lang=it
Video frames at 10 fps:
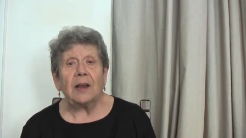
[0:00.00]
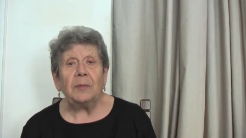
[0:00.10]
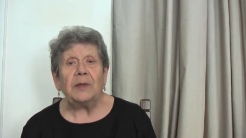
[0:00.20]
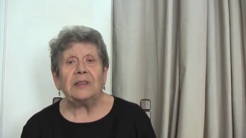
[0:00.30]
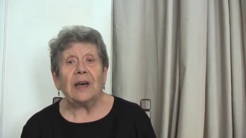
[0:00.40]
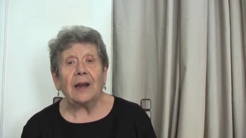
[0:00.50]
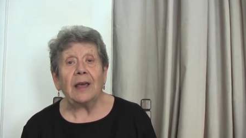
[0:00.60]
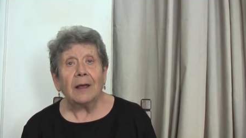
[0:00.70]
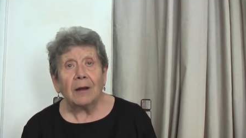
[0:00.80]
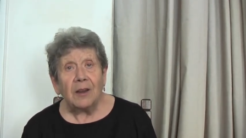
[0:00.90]

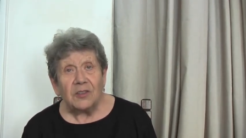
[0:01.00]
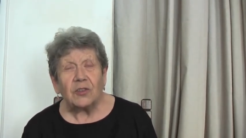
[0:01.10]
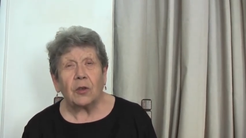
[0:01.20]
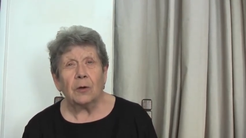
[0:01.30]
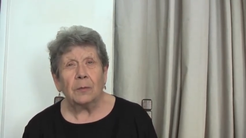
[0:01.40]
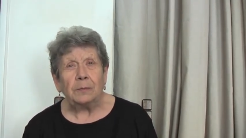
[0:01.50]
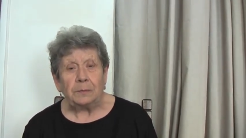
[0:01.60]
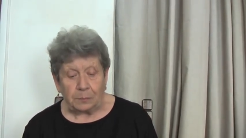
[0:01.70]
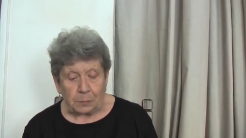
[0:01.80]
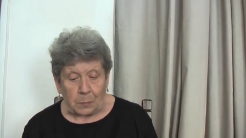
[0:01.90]
alimentare è a rischio
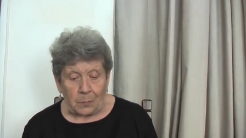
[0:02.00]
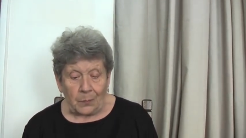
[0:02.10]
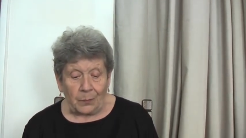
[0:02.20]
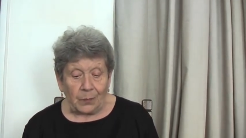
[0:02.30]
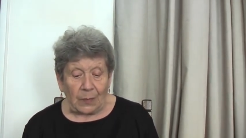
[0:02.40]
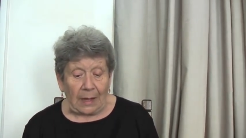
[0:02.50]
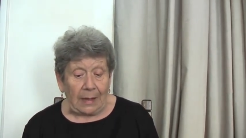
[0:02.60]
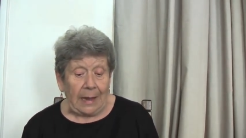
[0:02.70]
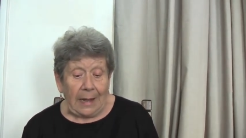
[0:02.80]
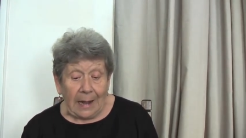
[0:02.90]

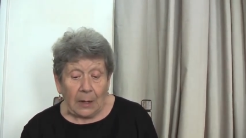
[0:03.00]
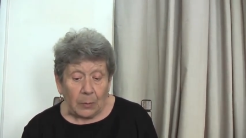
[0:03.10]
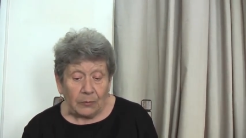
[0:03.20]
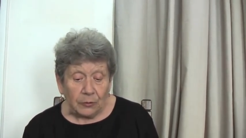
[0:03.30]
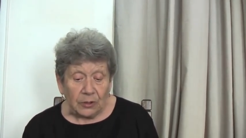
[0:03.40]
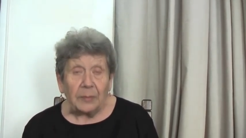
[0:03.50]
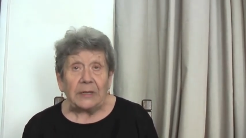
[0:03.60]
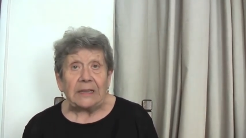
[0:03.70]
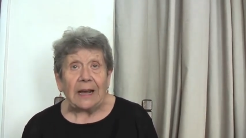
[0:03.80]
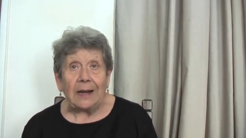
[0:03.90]
e l'acqua è
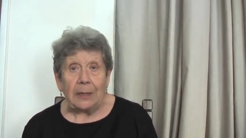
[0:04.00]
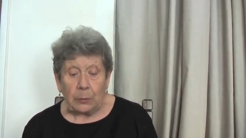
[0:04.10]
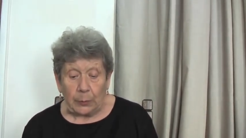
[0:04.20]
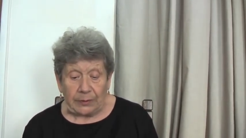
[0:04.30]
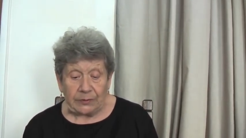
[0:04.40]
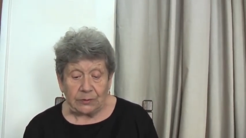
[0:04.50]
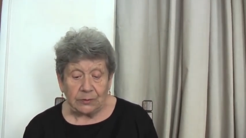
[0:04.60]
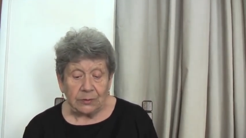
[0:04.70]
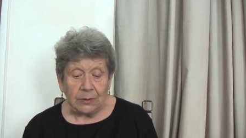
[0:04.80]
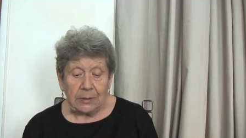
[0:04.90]
fondamentale in questo.
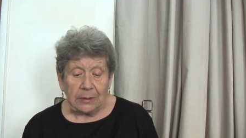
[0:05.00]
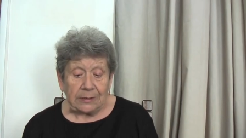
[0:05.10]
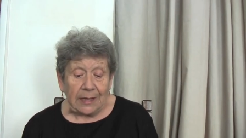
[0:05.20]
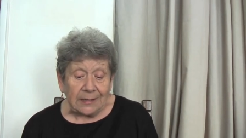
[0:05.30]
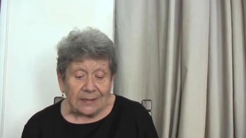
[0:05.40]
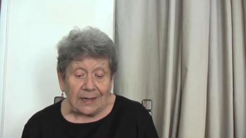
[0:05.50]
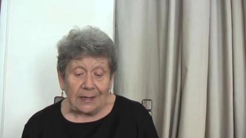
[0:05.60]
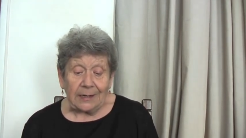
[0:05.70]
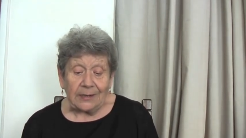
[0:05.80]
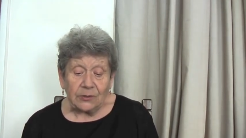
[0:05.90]

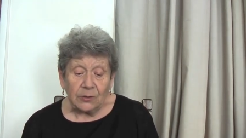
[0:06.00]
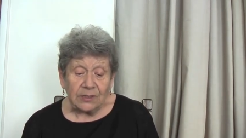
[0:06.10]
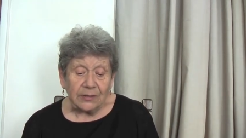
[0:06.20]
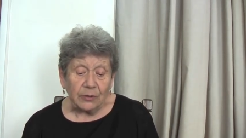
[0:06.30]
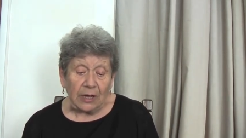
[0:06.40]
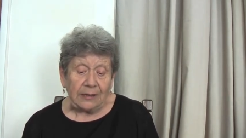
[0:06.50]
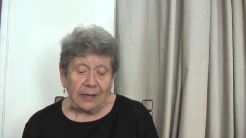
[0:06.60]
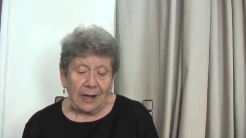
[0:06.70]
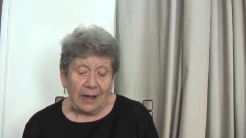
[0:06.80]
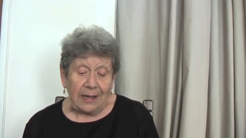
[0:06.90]
Terza risorsa
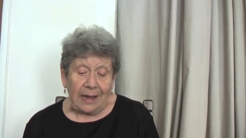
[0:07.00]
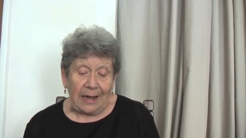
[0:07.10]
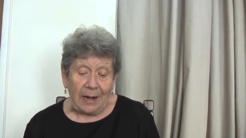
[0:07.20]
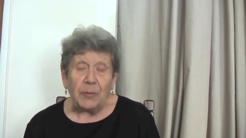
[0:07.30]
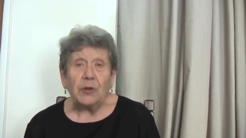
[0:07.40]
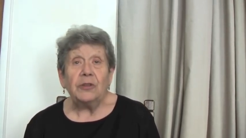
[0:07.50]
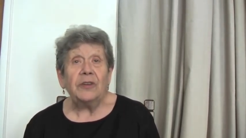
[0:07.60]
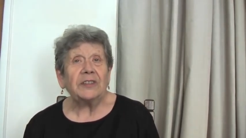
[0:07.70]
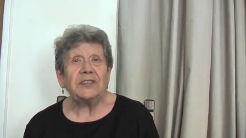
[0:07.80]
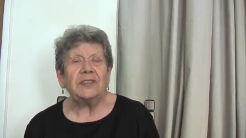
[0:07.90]
direi è la
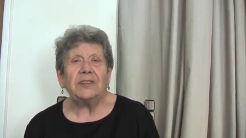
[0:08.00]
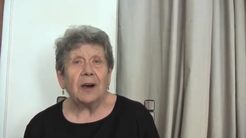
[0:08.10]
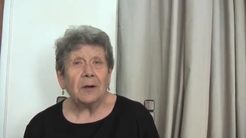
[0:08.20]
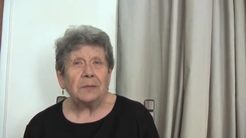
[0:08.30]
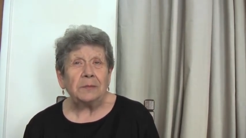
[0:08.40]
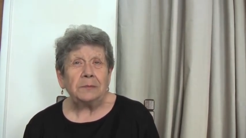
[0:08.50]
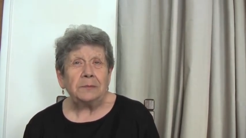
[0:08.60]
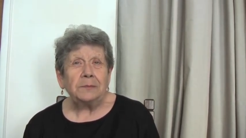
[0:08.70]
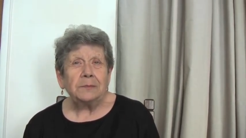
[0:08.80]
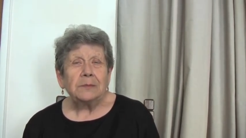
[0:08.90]
biodiversità,
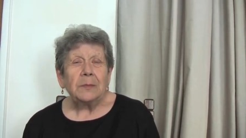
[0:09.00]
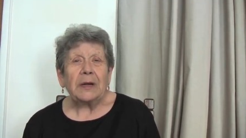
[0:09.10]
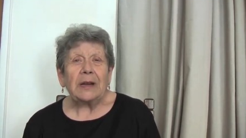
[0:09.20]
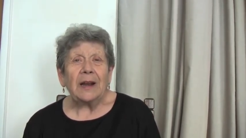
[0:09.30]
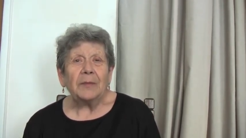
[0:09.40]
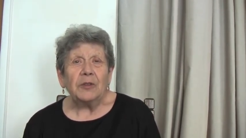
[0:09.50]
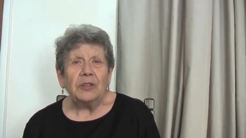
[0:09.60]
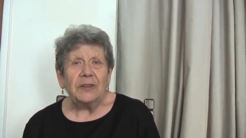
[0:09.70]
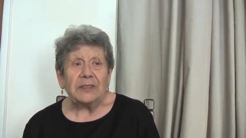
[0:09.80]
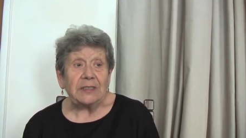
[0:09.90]
perché la
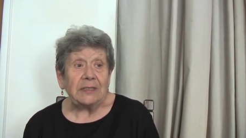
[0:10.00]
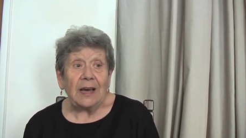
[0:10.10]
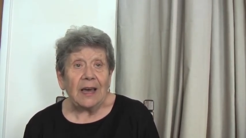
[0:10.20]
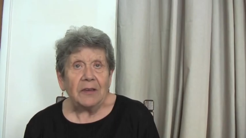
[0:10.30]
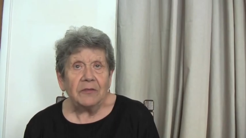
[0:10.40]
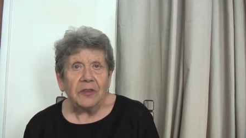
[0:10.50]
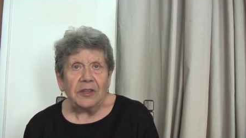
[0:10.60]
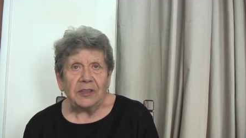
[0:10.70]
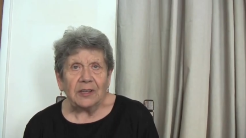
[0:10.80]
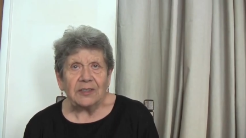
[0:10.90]
biodiversità è
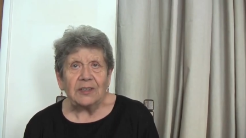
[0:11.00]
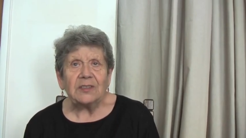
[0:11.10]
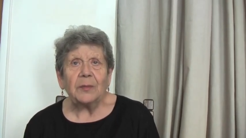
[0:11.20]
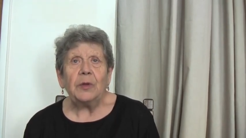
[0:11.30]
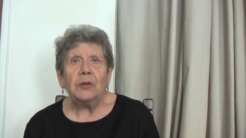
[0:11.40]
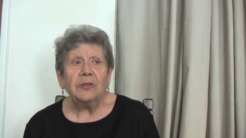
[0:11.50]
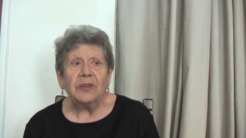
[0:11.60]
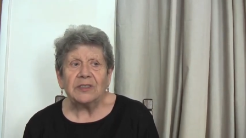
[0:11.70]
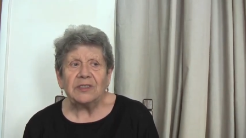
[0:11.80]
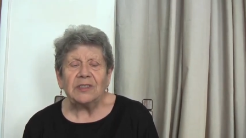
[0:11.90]
vita, senza
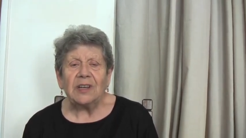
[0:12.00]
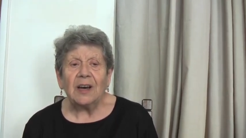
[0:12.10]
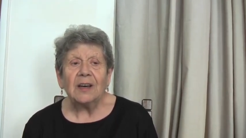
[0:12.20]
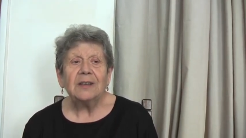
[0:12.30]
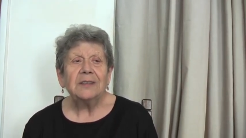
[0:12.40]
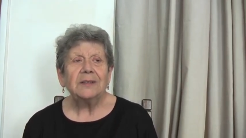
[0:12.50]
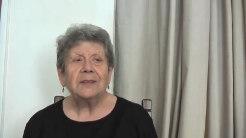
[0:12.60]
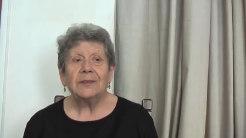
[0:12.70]
biodiversità